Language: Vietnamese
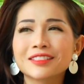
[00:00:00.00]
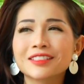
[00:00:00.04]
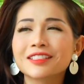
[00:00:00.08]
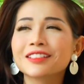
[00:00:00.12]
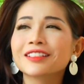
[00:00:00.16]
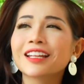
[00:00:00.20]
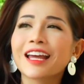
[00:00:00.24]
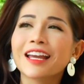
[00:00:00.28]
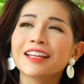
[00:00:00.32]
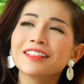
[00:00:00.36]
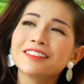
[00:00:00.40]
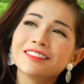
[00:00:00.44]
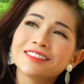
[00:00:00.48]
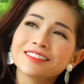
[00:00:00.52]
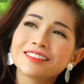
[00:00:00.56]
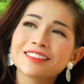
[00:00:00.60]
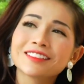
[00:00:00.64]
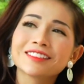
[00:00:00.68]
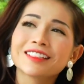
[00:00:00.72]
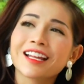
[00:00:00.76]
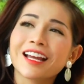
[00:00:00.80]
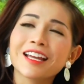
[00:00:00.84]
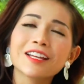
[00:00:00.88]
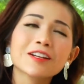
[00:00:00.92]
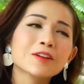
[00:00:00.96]
chưa thấy như
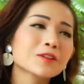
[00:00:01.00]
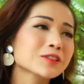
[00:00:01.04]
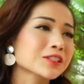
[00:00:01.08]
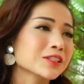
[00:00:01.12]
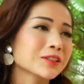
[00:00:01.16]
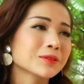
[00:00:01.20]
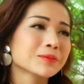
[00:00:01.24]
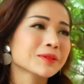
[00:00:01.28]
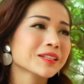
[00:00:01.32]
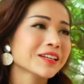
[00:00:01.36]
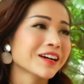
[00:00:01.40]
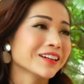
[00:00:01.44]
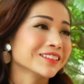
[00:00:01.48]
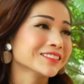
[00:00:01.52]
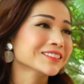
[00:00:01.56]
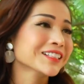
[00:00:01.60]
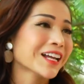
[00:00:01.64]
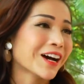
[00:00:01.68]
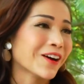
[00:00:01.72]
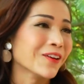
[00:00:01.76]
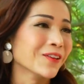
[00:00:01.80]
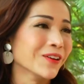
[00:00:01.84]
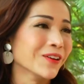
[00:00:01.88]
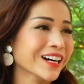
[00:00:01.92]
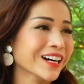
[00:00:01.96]
chưa thấy có sự bí ẩn
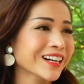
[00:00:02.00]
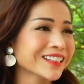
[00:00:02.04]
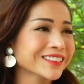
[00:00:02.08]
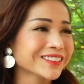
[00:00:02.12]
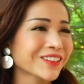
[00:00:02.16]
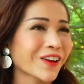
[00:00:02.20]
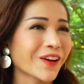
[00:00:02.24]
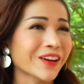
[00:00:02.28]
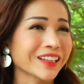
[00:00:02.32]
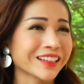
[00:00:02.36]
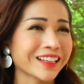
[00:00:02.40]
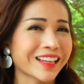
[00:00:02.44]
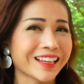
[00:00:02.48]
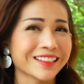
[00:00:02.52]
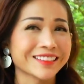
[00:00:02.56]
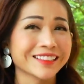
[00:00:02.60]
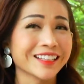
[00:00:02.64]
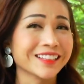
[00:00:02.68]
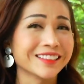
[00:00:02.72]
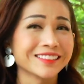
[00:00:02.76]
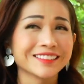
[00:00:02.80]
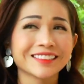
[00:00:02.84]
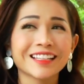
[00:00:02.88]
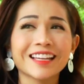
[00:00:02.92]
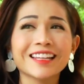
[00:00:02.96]
nào hết toàn là
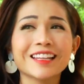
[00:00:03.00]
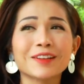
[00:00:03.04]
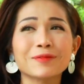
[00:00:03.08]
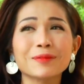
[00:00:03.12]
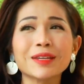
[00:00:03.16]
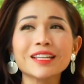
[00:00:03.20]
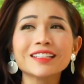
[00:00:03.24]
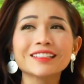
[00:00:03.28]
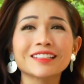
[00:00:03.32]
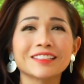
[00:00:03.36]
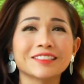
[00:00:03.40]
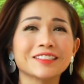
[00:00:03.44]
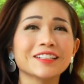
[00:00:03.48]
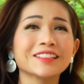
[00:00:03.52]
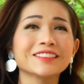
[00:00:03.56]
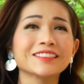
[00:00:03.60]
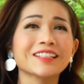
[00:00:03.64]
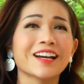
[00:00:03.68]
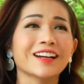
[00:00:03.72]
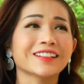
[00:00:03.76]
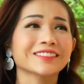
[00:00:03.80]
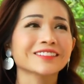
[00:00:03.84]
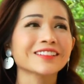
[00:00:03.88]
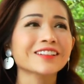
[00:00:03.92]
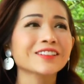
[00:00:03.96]
nhìn cái là biết là nhân
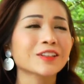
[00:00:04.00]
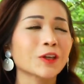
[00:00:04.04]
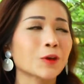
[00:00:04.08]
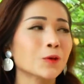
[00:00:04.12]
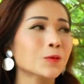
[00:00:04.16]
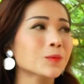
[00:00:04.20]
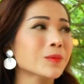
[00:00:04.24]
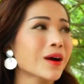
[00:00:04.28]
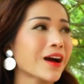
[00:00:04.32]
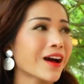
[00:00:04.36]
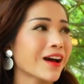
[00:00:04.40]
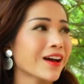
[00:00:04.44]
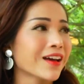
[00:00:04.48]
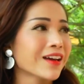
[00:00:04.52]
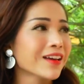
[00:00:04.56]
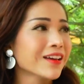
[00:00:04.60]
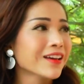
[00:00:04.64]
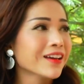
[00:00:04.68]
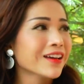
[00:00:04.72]
vật nó kiểu mà